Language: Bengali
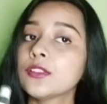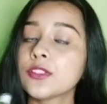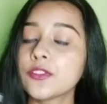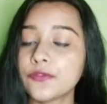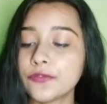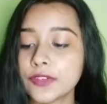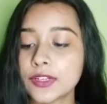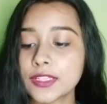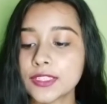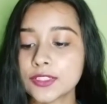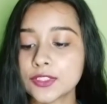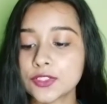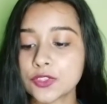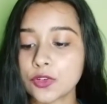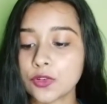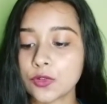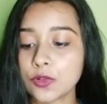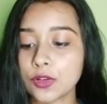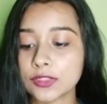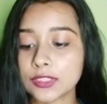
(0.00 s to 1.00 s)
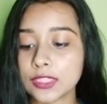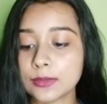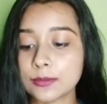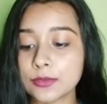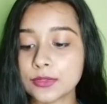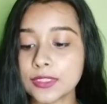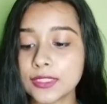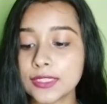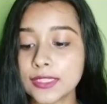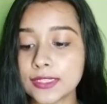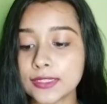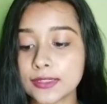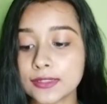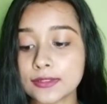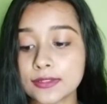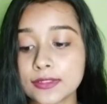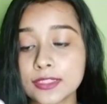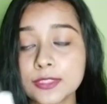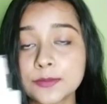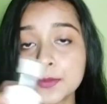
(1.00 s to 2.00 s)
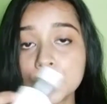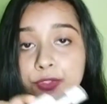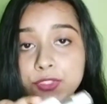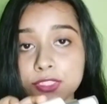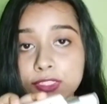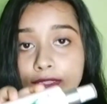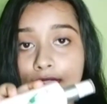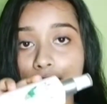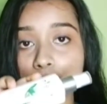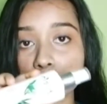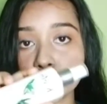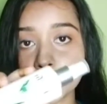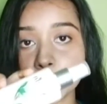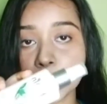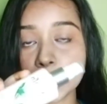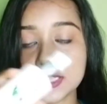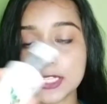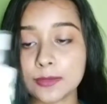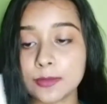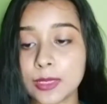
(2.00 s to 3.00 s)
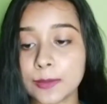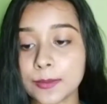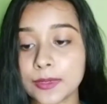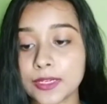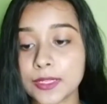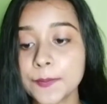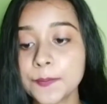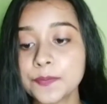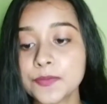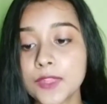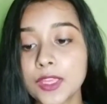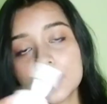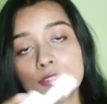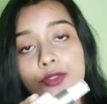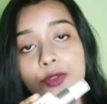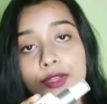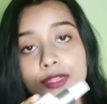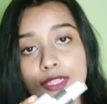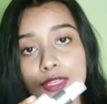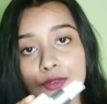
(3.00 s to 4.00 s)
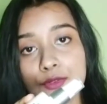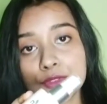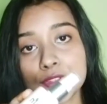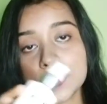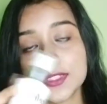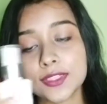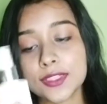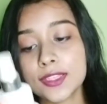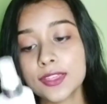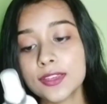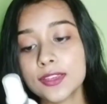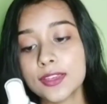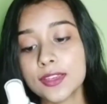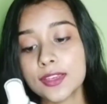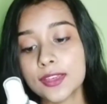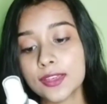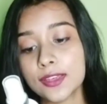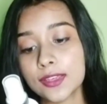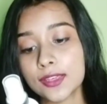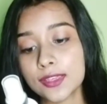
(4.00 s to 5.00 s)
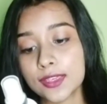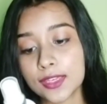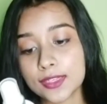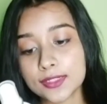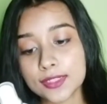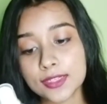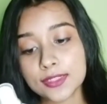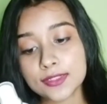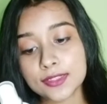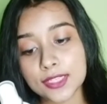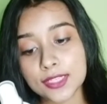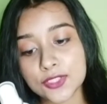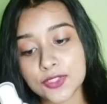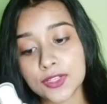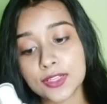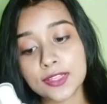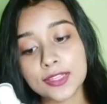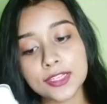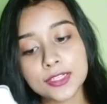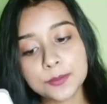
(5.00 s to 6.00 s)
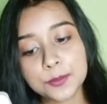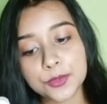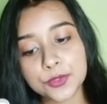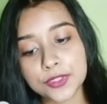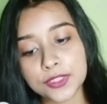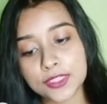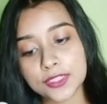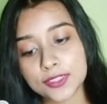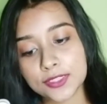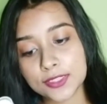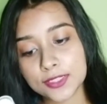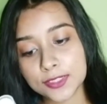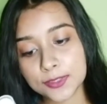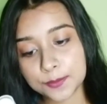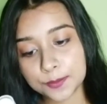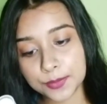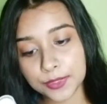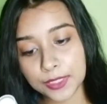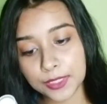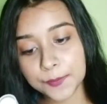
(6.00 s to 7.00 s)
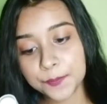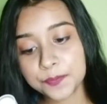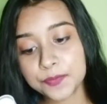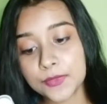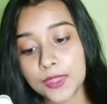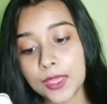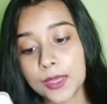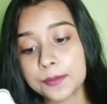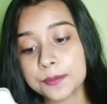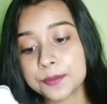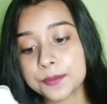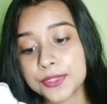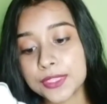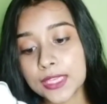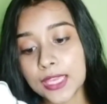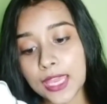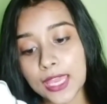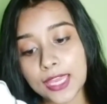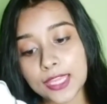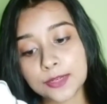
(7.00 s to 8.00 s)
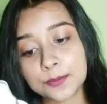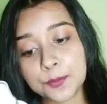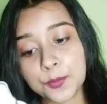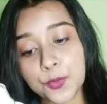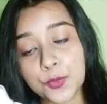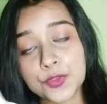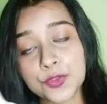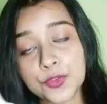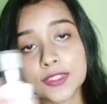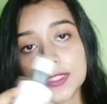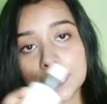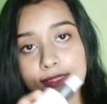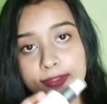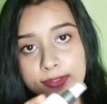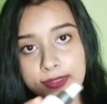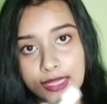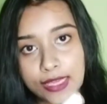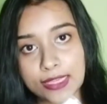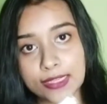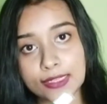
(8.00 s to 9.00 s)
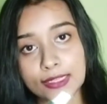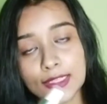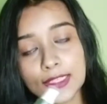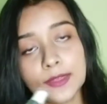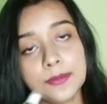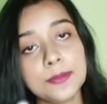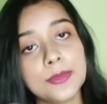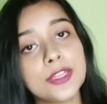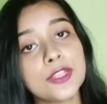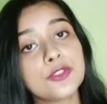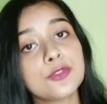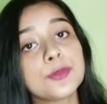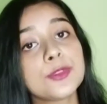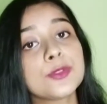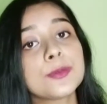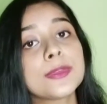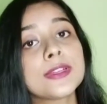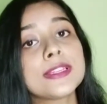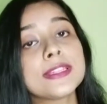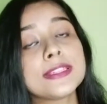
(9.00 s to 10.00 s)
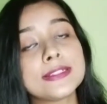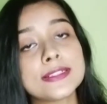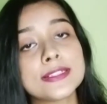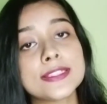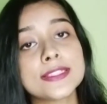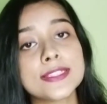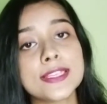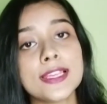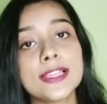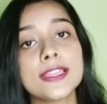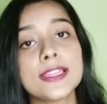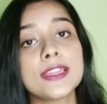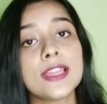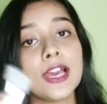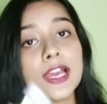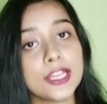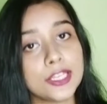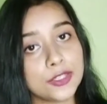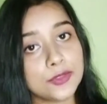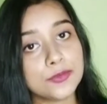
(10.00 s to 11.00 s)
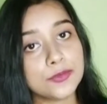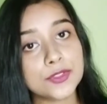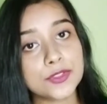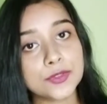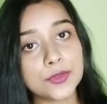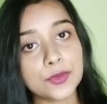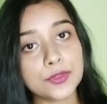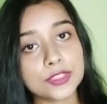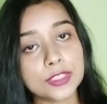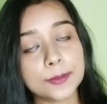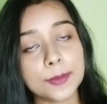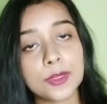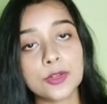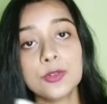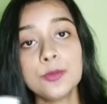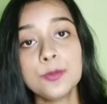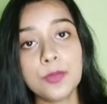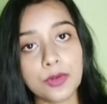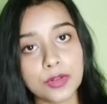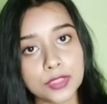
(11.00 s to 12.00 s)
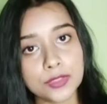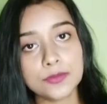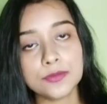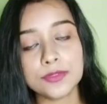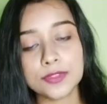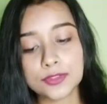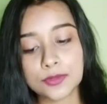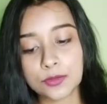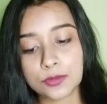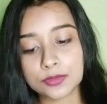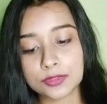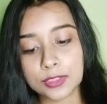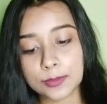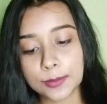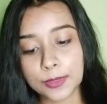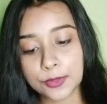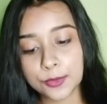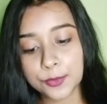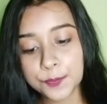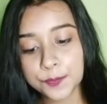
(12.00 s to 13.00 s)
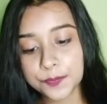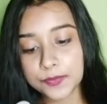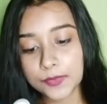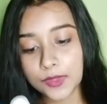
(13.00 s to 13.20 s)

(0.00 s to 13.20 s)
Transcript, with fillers: তো ফার্স্ট চলো কথা বলি হেয়ার হিট প্রোটেকশন স্প্রেটার ব্যাপারে তো এটা হচ্ছে কেটেইন ন্যাচারাল হিট প্রোটেকশন স্প্রে প্রি অ্যান্ড পোস্ট স্টাইলিং মানে তুমি তোমার হেয়ার স্টাইলের আগেও ইউজ করতে পারো পরেও ইউজ করতে পারো